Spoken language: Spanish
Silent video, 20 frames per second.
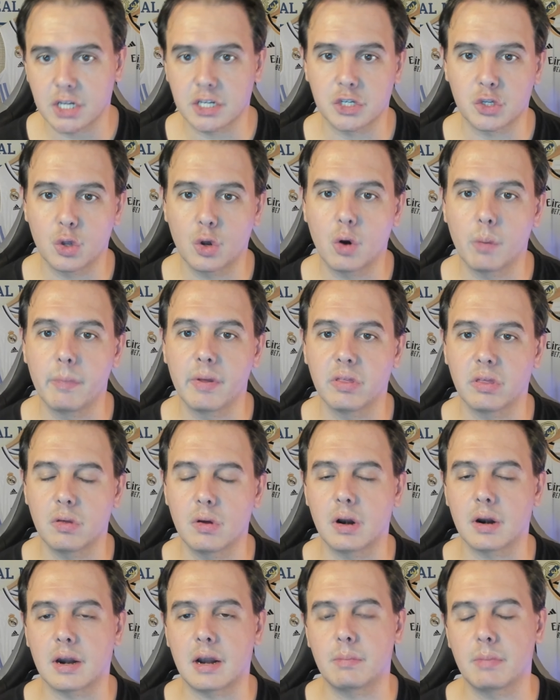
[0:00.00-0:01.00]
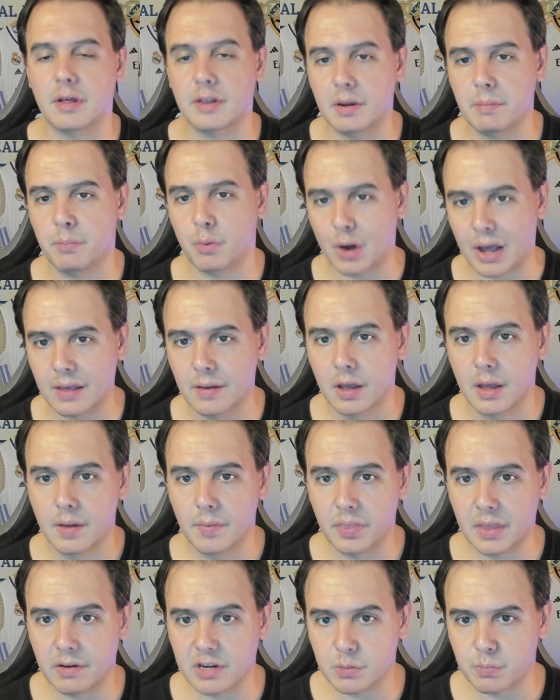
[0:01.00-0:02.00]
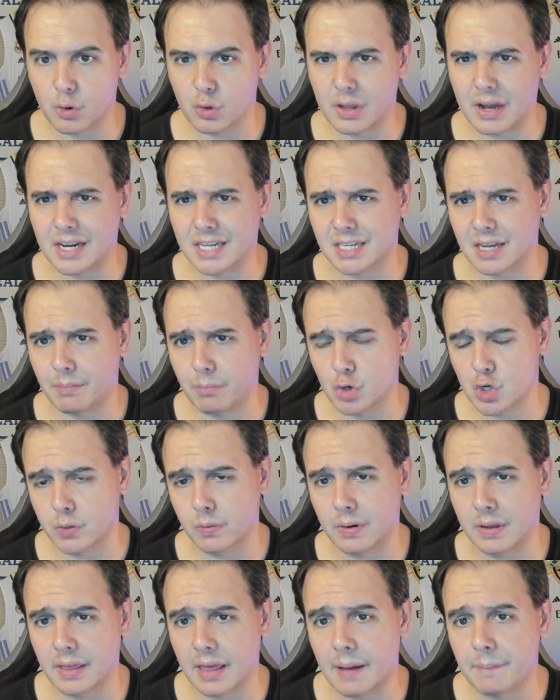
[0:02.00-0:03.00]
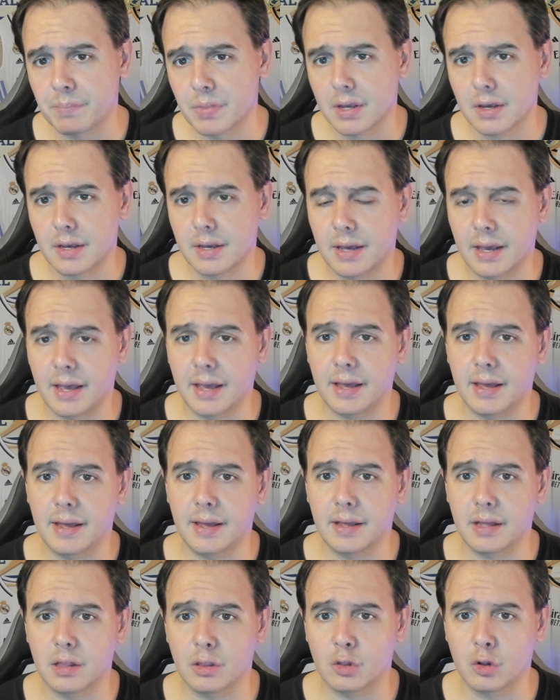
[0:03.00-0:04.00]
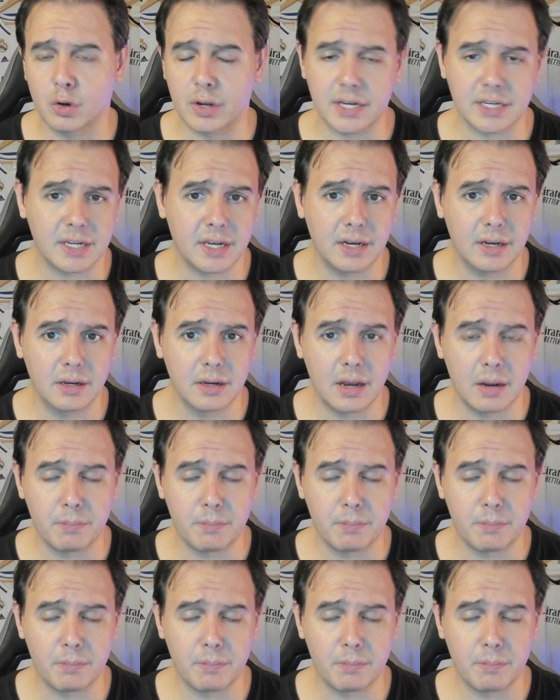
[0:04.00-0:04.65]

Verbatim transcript: estoy convencido al Real Madrid, por ahí debe explotar esa posibilidad eh, lo que es el,